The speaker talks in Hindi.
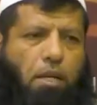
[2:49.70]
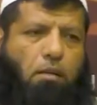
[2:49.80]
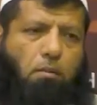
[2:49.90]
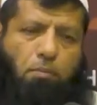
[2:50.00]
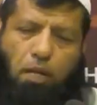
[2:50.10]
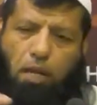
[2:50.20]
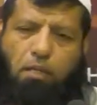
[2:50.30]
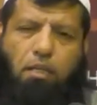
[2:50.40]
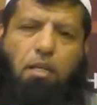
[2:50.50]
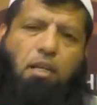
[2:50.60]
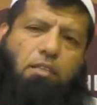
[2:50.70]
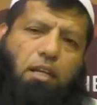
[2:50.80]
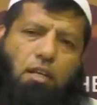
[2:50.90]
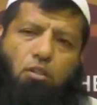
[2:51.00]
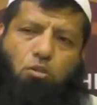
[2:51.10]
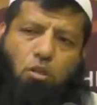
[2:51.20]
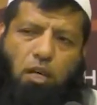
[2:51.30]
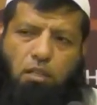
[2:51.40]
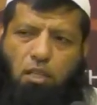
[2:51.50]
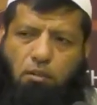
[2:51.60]
बन बना करके अल्लाह ताली ने छोड़
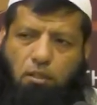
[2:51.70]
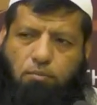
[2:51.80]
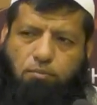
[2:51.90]
रख दिया